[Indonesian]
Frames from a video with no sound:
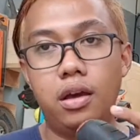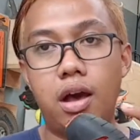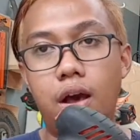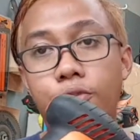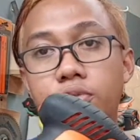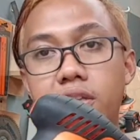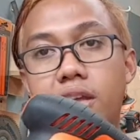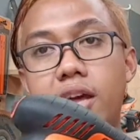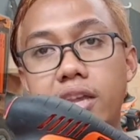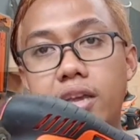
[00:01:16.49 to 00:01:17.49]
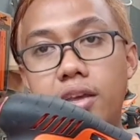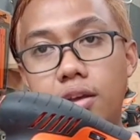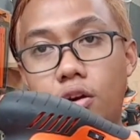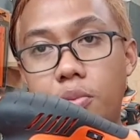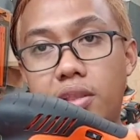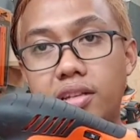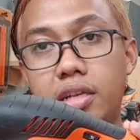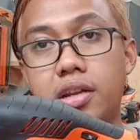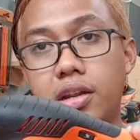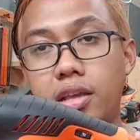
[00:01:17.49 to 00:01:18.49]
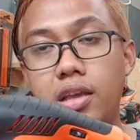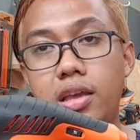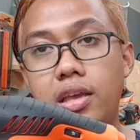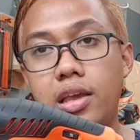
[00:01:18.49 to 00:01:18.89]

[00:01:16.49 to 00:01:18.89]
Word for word: uh, fungsinya dari orbital center ini